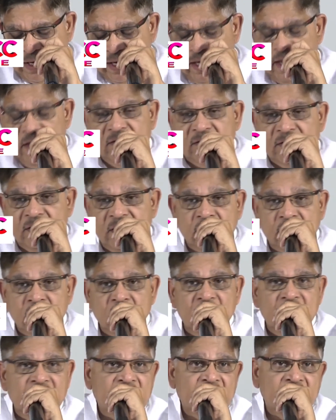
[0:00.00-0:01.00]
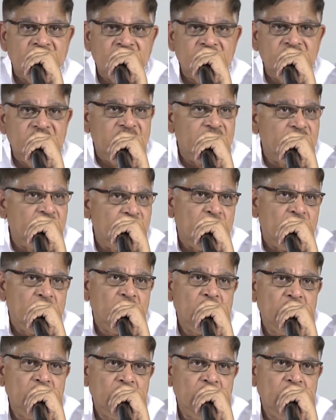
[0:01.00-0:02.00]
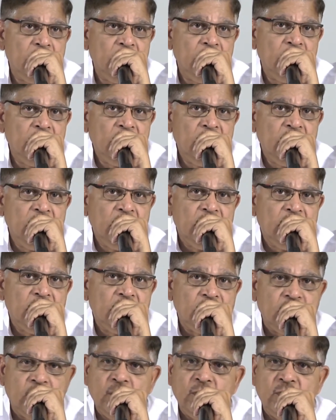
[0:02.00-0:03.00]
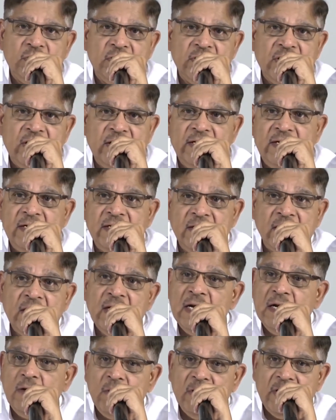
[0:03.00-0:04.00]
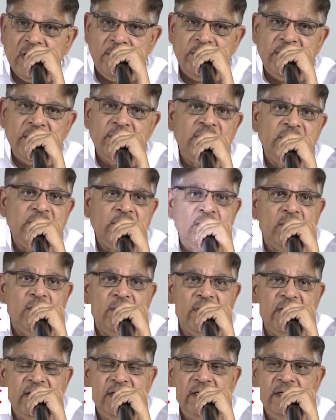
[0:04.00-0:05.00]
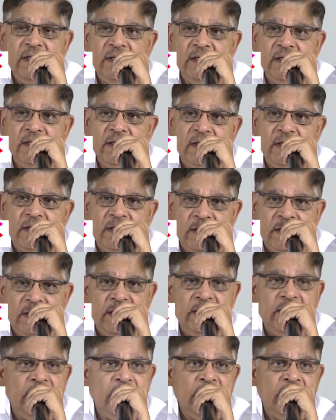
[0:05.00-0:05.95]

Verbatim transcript: ఎగెన్స్ట్ సెక్షువల్ హెరాస్మెంట్ జరుగుతున్న దానికి ఇంటర్నల్గా ఒక కమిటీని పెట్టుకోవాలి ఇది